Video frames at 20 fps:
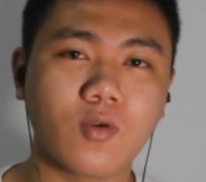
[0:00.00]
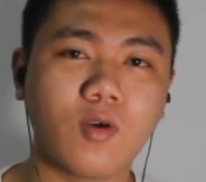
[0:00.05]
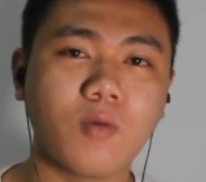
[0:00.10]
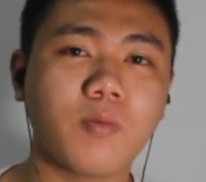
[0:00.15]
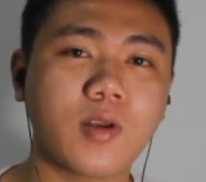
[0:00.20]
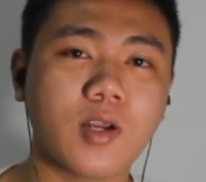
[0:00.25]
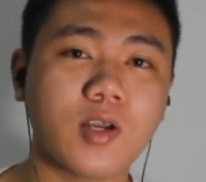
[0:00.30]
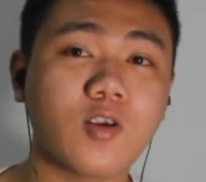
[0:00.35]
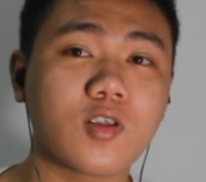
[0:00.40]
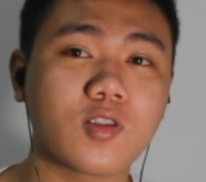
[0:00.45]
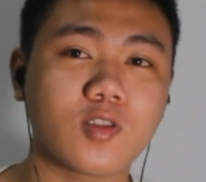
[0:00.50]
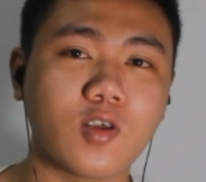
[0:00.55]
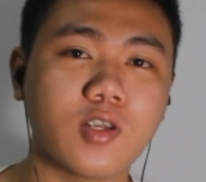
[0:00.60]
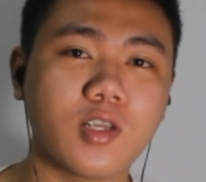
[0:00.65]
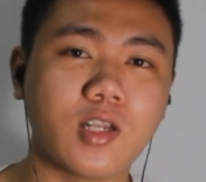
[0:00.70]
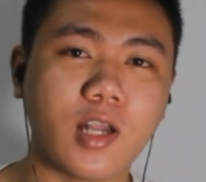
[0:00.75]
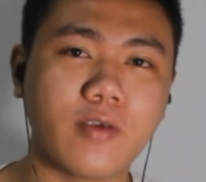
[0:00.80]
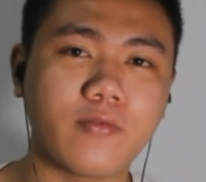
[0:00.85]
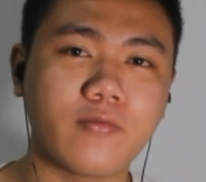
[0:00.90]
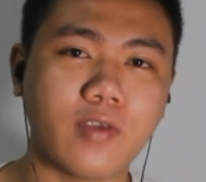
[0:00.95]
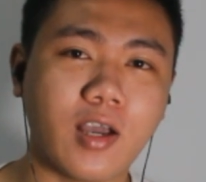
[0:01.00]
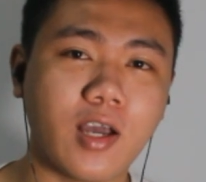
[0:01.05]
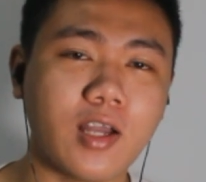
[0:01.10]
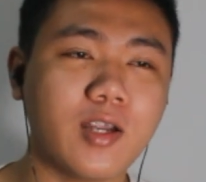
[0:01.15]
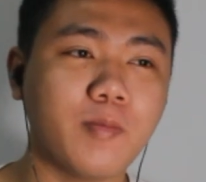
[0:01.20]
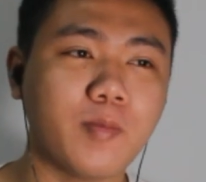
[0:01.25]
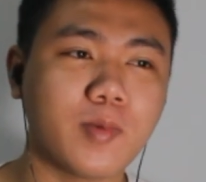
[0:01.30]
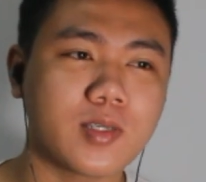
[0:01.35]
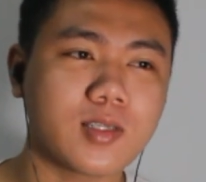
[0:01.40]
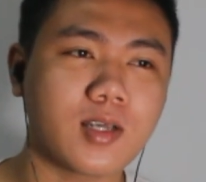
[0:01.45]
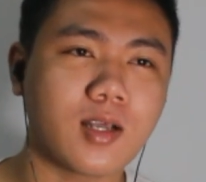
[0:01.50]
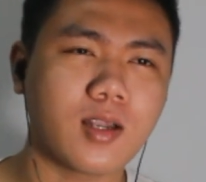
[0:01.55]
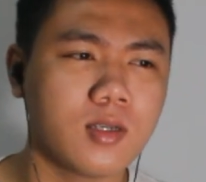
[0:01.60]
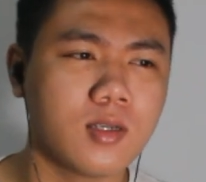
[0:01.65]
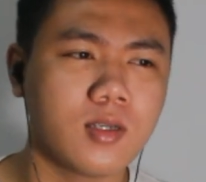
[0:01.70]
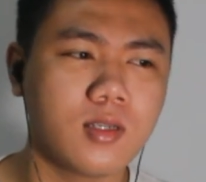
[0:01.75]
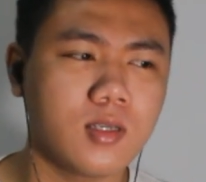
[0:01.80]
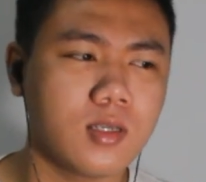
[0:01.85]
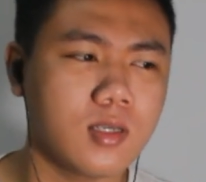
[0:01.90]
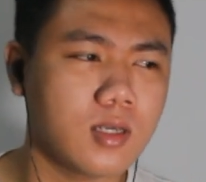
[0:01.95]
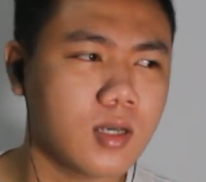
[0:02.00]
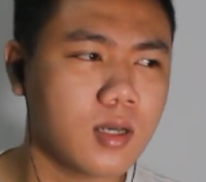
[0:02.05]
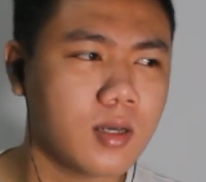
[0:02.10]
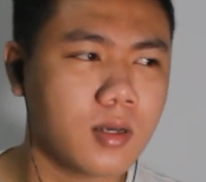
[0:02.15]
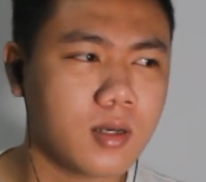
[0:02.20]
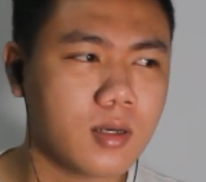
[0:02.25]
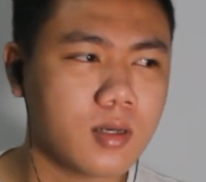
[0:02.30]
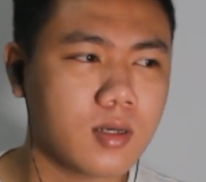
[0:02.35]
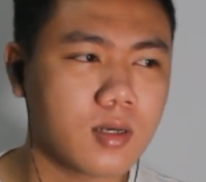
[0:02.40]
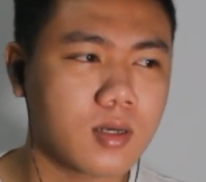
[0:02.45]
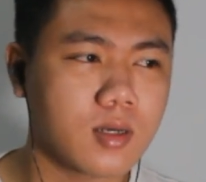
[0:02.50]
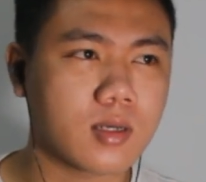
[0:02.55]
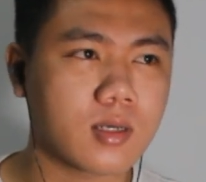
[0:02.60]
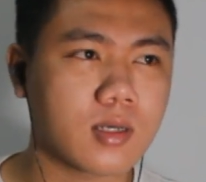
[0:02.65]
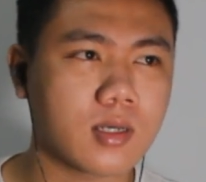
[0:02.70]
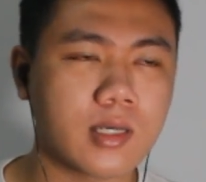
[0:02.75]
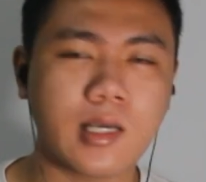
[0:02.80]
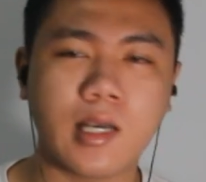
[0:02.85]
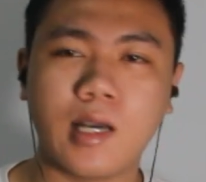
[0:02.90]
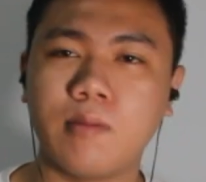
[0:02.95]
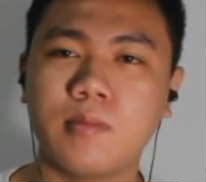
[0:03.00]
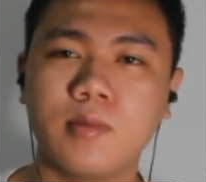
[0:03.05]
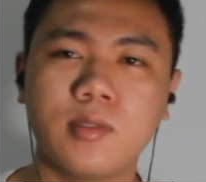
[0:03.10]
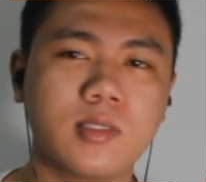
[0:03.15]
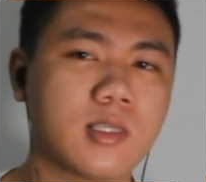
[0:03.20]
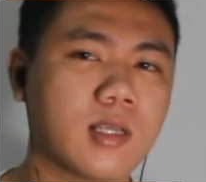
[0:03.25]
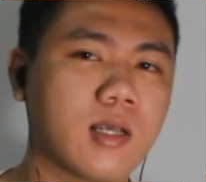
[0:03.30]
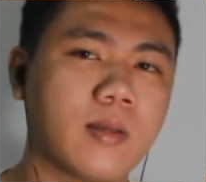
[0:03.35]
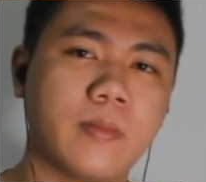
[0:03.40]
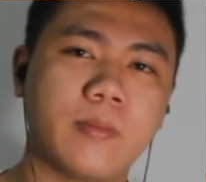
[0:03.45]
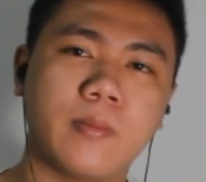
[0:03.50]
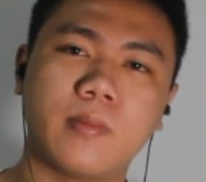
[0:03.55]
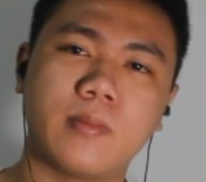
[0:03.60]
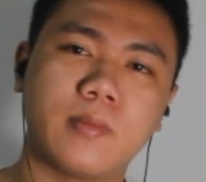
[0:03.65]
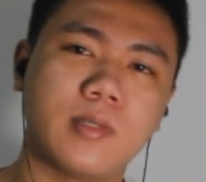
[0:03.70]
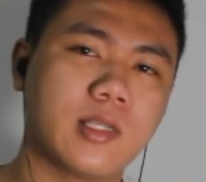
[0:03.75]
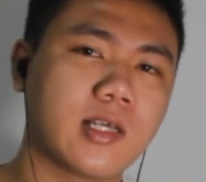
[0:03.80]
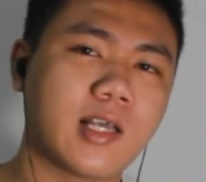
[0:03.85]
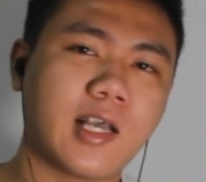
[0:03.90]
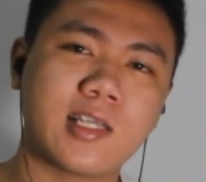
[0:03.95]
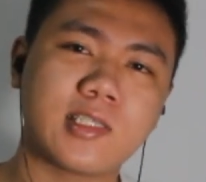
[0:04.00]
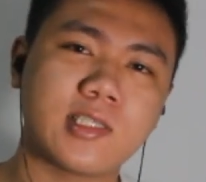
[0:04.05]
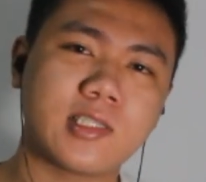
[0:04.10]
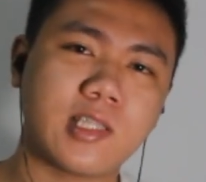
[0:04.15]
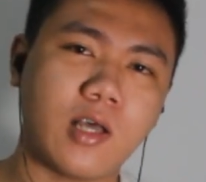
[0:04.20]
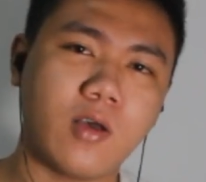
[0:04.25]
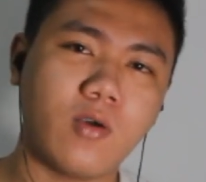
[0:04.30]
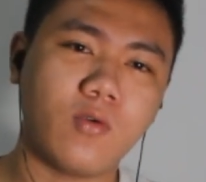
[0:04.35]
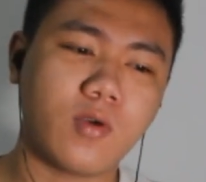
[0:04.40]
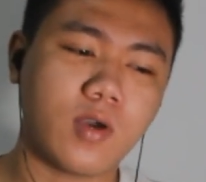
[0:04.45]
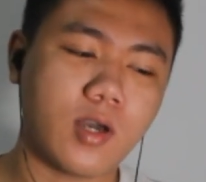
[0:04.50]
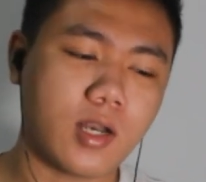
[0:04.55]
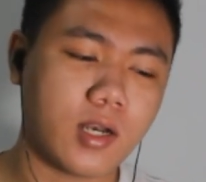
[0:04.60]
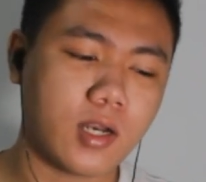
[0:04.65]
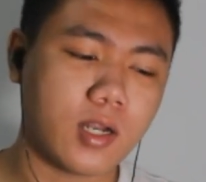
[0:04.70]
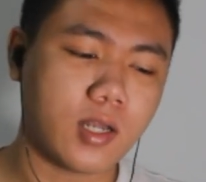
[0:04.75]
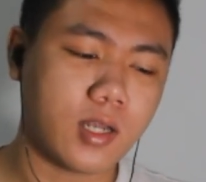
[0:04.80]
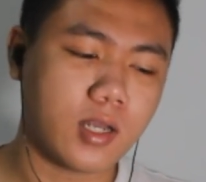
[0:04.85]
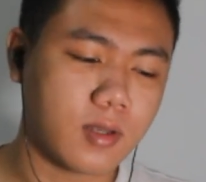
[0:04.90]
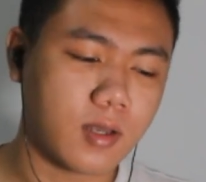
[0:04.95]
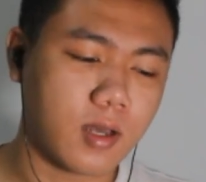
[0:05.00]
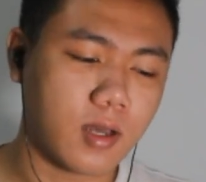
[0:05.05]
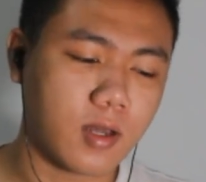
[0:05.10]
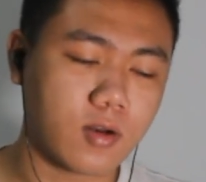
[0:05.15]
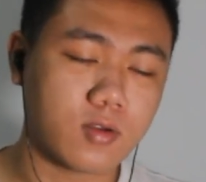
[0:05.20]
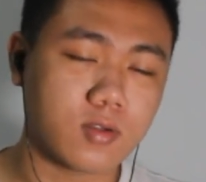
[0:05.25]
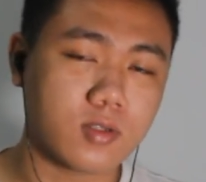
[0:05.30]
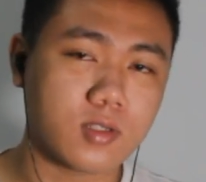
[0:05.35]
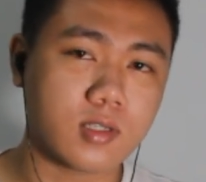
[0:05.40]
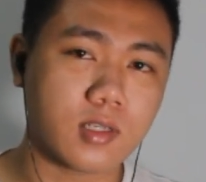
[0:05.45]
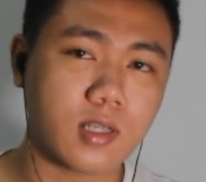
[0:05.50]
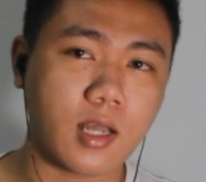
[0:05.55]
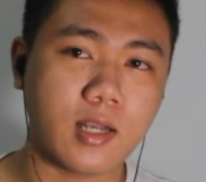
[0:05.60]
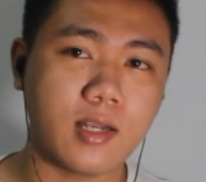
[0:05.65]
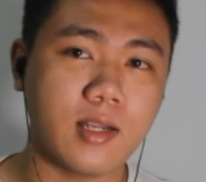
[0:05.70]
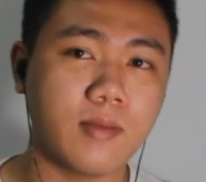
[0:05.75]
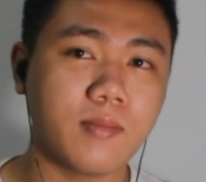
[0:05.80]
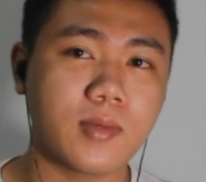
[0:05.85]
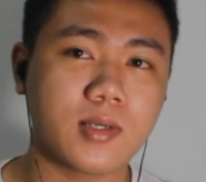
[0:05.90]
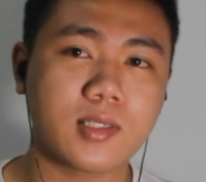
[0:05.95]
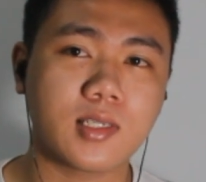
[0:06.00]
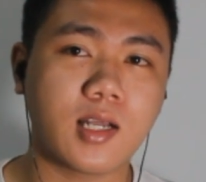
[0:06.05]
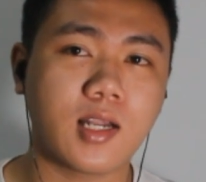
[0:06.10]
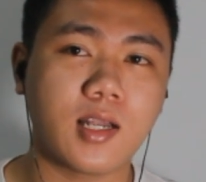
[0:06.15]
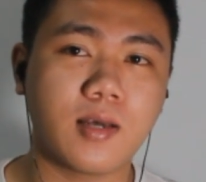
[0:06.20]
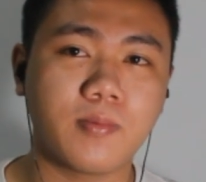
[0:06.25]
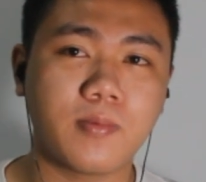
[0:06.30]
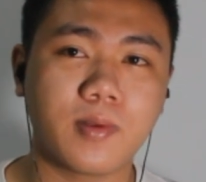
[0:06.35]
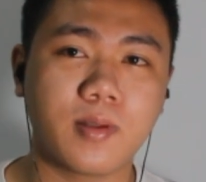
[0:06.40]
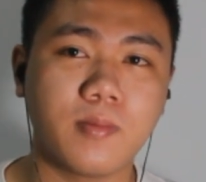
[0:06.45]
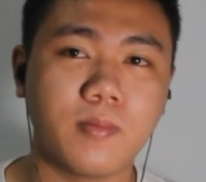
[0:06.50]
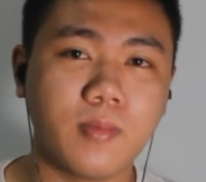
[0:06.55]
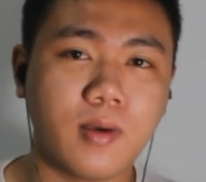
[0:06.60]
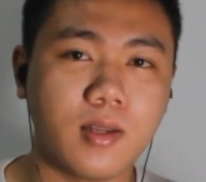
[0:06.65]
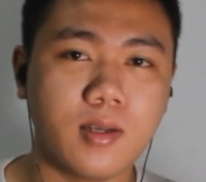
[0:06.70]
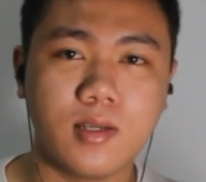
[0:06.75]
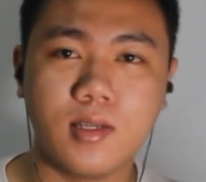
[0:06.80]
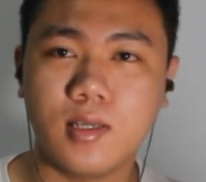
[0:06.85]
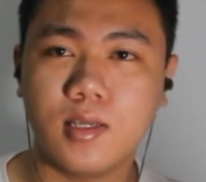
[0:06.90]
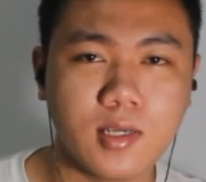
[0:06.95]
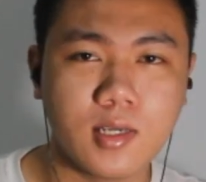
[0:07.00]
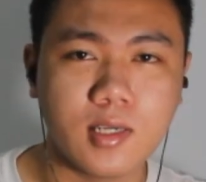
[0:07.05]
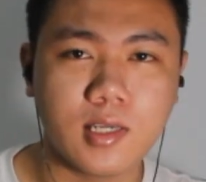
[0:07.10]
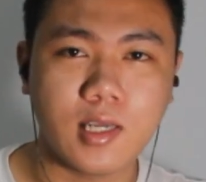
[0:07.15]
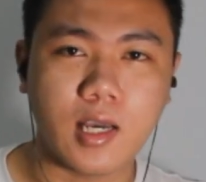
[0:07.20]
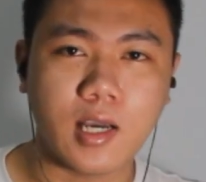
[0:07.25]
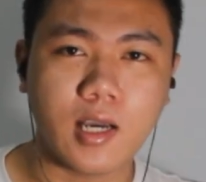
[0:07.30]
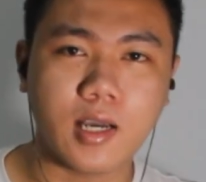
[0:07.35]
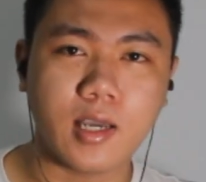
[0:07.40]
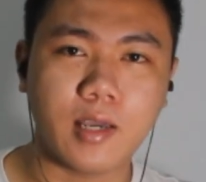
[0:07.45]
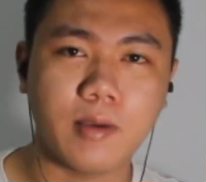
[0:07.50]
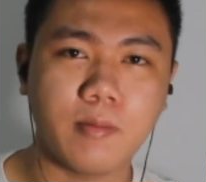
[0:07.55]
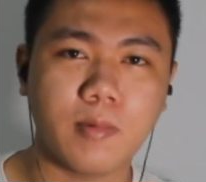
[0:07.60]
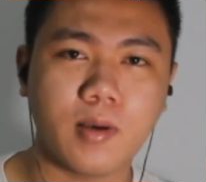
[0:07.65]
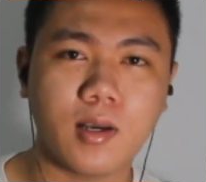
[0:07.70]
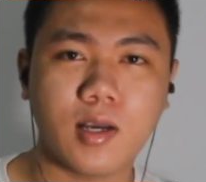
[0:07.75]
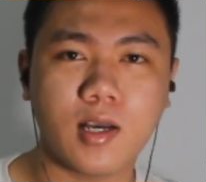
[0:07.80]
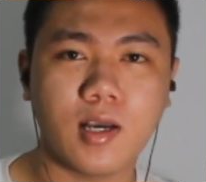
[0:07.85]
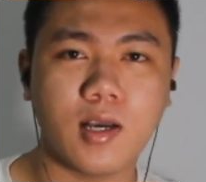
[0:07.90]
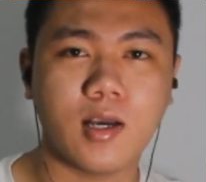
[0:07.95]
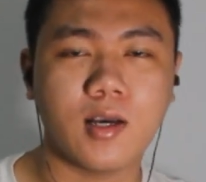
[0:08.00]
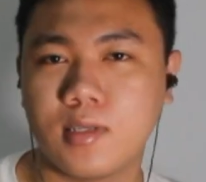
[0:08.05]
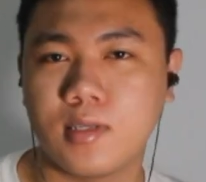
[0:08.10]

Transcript: Gue pernah nonton di live-nya ada masalah. Dia nggak uh, bisa mm, dikasih tahu karena harus ada masalah pribadi yang emang nggak